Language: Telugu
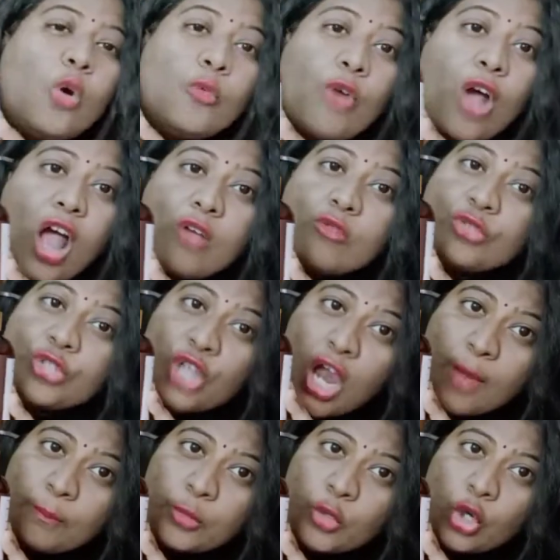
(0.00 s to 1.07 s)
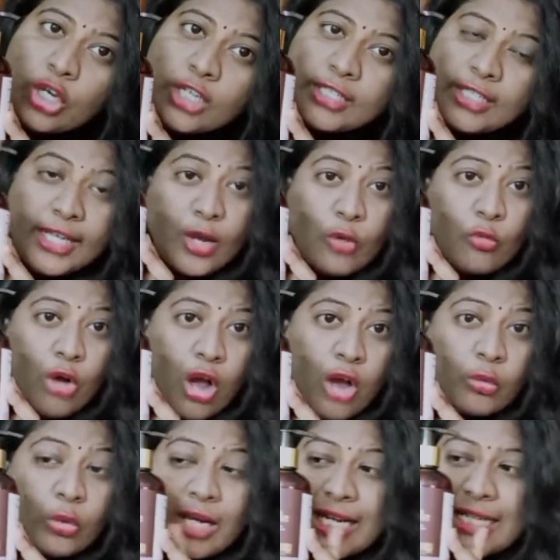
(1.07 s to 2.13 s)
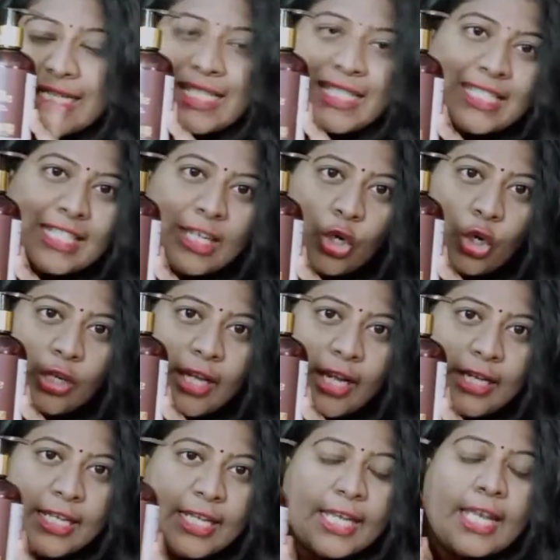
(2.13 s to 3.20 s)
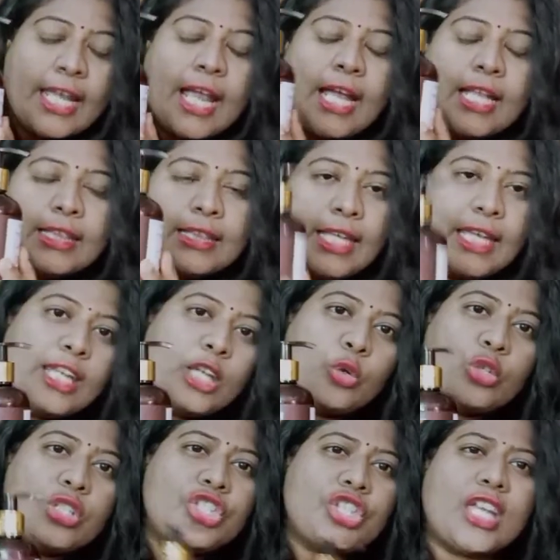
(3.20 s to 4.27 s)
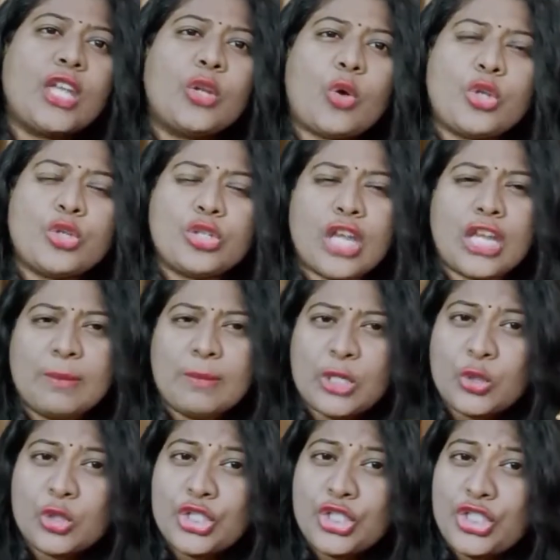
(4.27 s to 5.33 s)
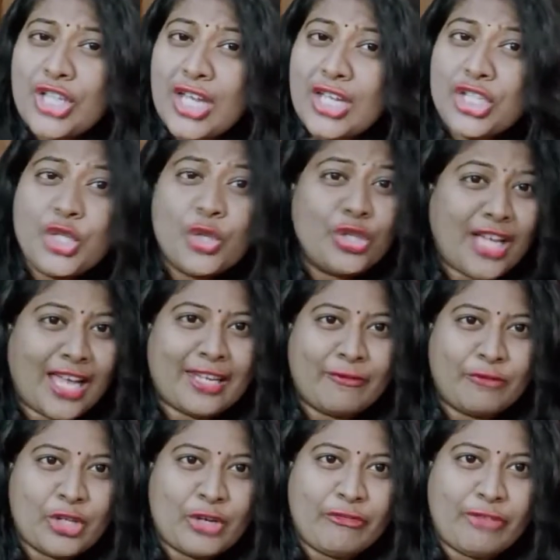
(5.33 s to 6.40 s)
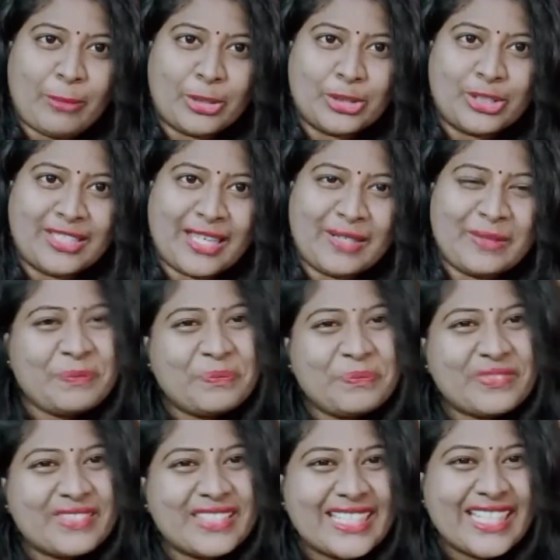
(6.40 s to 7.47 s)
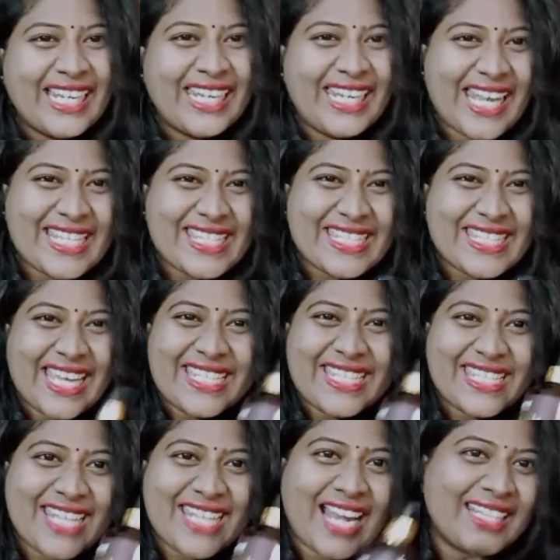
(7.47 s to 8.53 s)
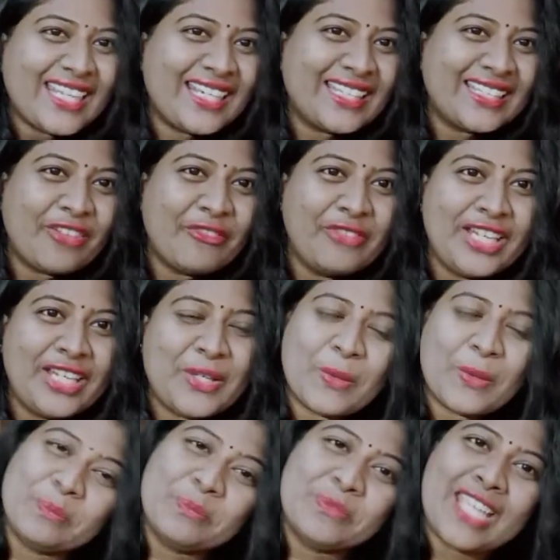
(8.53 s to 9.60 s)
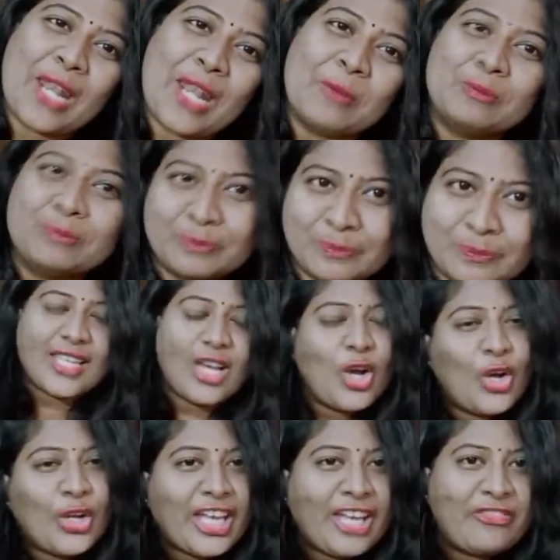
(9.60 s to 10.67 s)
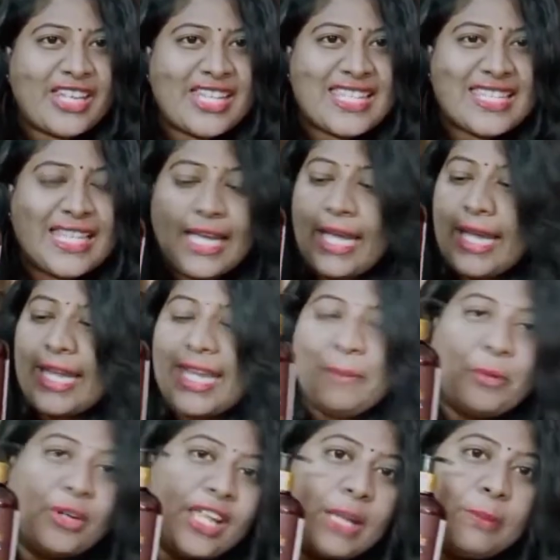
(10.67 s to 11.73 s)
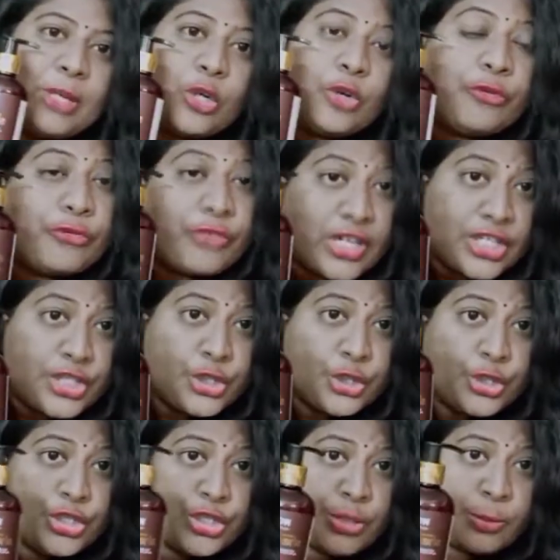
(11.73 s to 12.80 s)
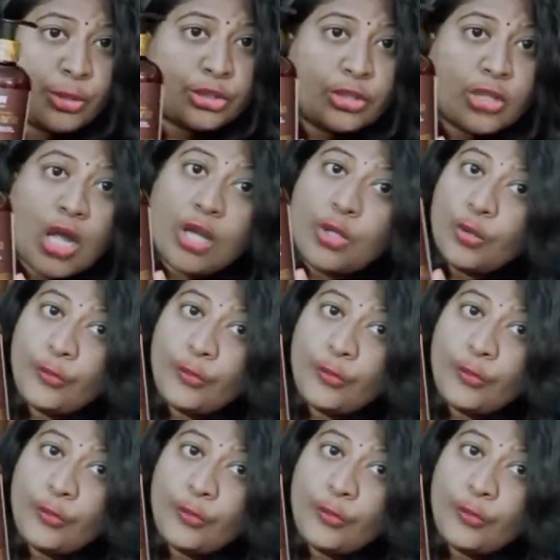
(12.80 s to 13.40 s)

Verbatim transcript: వావ్ షాంపూ ఒకటి వావ్ కండిషనర్ ఒకటండి దీని గురించి ఈరోజు నేను మీకు జెన్యున్గా రివ్యూ ఇవ్వబోతున్నాను లెట్స్ గెట్ స్టార్టెడ్ ద వీడియో చలో ఓకే ఫ్రెండ్స్ ఇప్పుడు నేను మీకు ఫస్ట్ చూపించబోతున్నాను